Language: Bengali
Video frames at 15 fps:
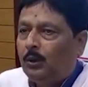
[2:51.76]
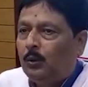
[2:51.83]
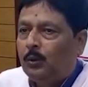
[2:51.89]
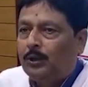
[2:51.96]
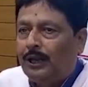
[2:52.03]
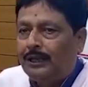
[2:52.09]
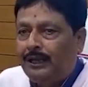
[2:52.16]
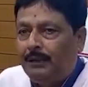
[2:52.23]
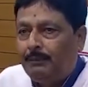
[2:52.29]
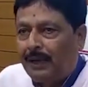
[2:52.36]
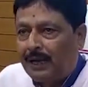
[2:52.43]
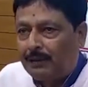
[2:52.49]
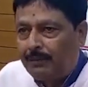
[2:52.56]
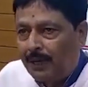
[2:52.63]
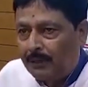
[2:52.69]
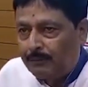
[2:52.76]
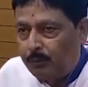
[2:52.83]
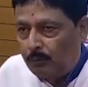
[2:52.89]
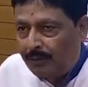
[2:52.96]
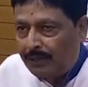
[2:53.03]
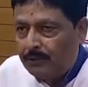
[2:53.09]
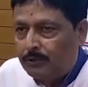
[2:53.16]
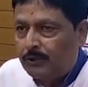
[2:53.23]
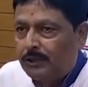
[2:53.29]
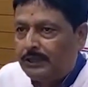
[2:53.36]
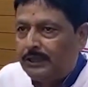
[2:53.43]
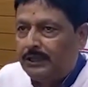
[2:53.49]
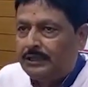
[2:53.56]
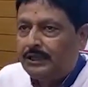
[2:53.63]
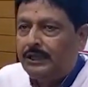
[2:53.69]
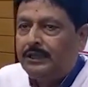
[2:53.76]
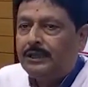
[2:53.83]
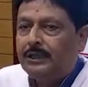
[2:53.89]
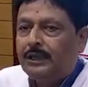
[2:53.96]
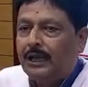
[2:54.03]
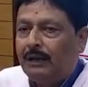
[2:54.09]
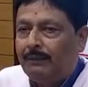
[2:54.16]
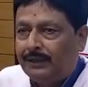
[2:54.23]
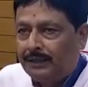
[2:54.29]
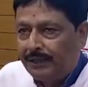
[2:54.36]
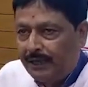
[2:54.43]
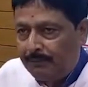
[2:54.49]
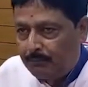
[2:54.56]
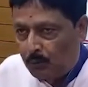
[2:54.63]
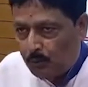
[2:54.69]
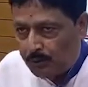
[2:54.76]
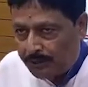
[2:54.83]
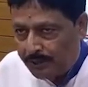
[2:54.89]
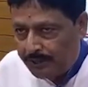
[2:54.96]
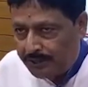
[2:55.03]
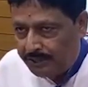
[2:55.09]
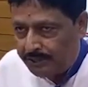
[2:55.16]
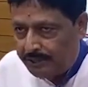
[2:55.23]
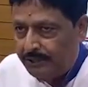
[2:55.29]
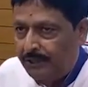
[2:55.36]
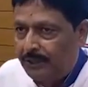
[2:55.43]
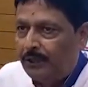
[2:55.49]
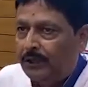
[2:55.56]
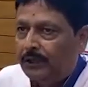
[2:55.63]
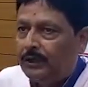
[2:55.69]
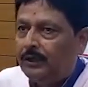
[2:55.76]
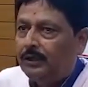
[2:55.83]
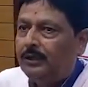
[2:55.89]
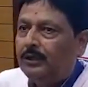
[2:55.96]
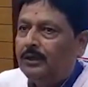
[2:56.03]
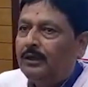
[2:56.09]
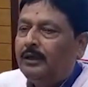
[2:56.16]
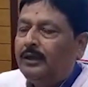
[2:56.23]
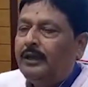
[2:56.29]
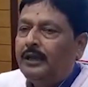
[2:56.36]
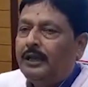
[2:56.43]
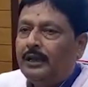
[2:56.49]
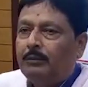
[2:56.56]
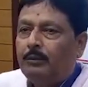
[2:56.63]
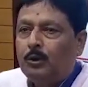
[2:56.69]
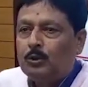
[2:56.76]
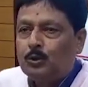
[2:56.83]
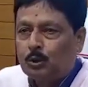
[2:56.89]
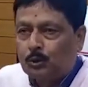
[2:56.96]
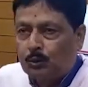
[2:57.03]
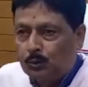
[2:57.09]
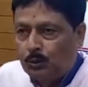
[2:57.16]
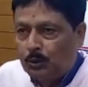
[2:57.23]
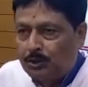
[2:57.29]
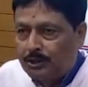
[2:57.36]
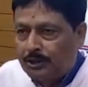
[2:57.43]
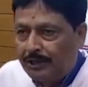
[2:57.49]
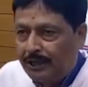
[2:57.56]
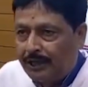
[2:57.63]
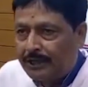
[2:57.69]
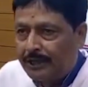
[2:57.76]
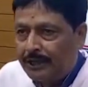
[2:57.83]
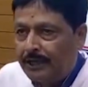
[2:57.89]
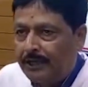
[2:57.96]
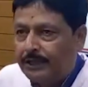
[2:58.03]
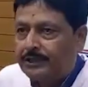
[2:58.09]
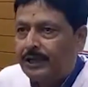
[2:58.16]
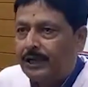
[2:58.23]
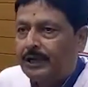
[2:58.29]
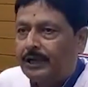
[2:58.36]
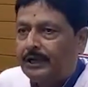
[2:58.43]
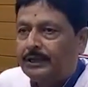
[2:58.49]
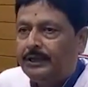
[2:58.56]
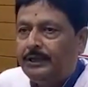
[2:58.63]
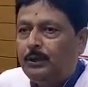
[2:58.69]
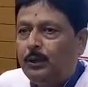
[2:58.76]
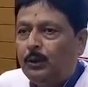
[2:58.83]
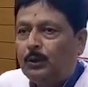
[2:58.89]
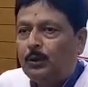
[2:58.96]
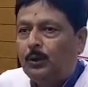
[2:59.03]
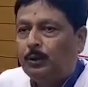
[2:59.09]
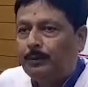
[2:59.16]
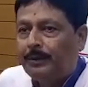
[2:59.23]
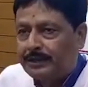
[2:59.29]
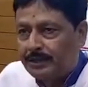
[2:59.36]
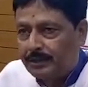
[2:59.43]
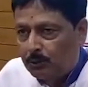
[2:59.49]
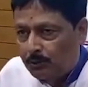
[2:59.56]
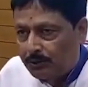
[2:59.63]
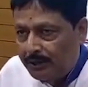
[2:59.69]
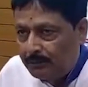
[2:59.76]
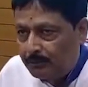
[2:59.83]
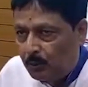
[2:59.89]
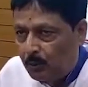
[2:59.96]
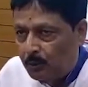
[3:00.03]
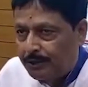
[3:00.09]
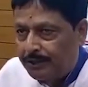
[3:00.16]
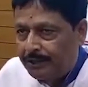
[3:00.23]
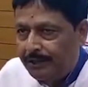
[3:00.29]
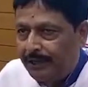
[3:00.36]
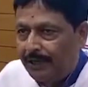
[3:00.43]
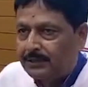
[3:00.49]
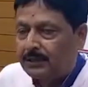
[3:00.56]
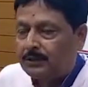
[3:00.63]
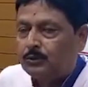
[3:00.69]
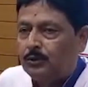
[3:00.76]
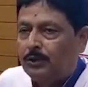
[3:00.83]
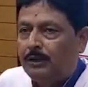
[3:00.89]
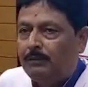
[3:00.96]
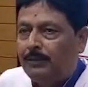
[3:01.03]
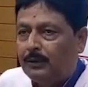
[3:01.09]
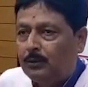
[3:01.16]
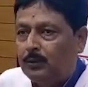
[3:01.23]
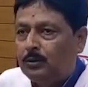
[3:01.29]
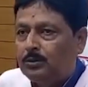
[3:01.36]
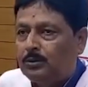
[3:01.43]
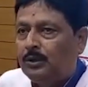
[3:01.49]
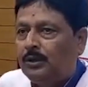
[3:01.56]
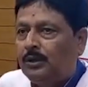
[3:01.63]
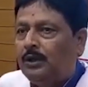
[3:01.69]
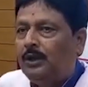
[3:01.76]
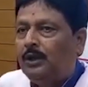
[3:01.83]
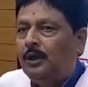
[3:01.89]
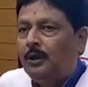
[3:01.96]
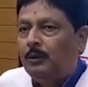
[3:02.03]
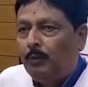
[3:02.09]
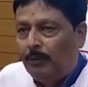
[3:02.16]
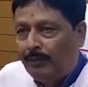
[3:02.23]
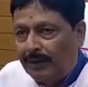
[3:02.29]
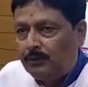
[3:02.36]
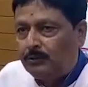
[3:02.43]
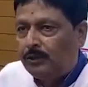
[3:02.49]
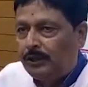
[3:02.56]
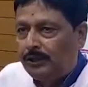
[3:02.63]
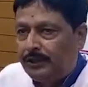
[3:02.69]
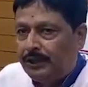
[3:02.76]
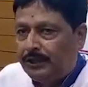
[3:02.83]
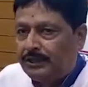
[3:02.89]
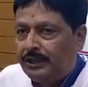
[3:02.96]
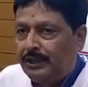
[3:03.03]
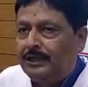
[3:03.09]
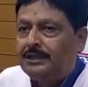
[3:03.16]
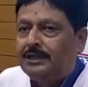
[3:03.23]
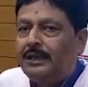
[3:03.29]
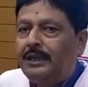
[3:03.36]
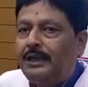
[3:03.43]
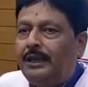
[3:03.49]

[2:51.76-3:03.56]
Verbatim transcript: ওনাদের বারবার প্রমাণ করে দিয়েছেন আমাদের এই বোর্ডকে জিতিয়ে এবং সত্যগণ সিনহাকে তিন লক্ষর বেশি অধিক ভোট দিয়ে আসানসোলের মানুষ প্রমাণ করে দিয়েছে যে